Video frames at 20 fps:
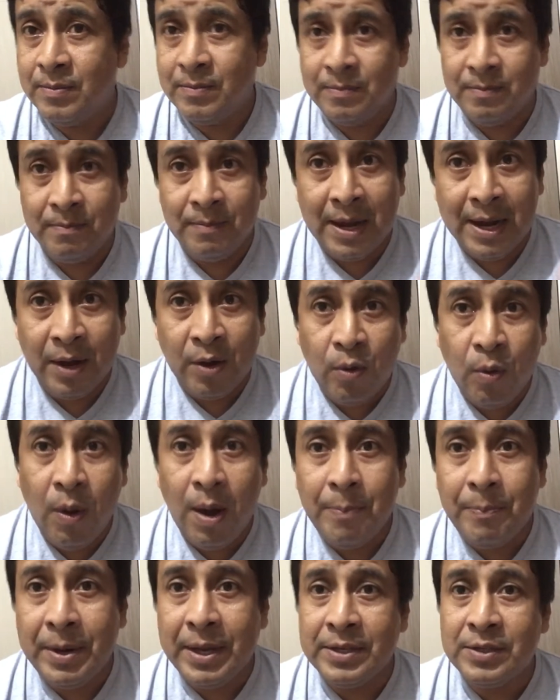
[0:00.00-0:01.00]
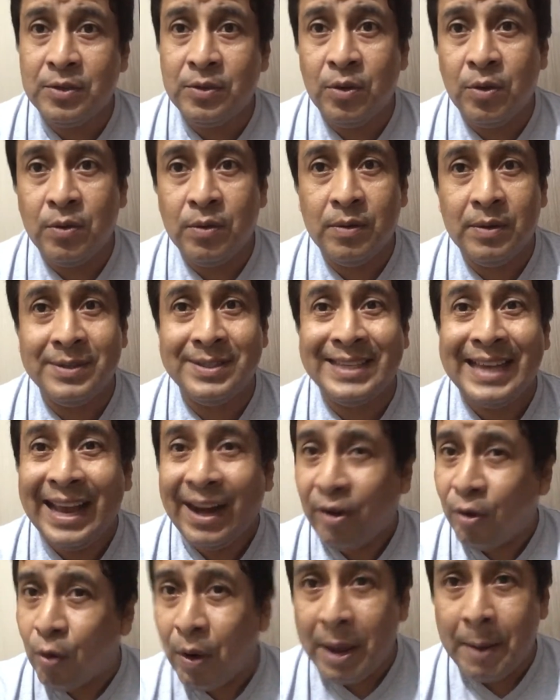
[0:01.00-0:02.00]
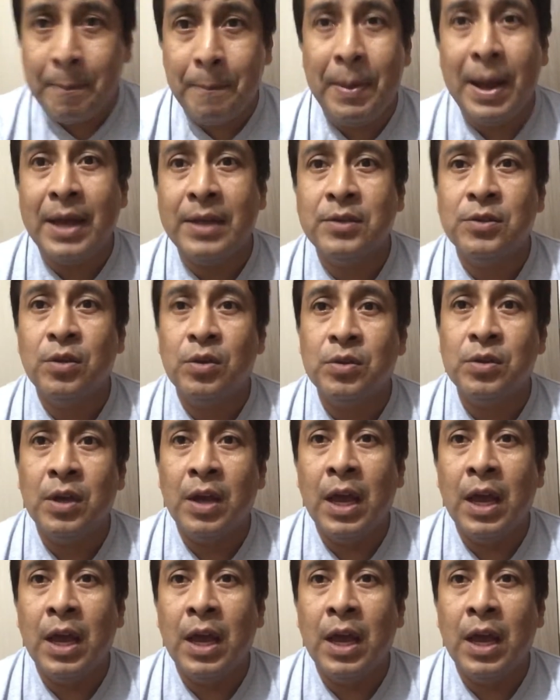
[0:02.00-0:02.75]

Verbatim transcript: marcó a presión, cerró espacios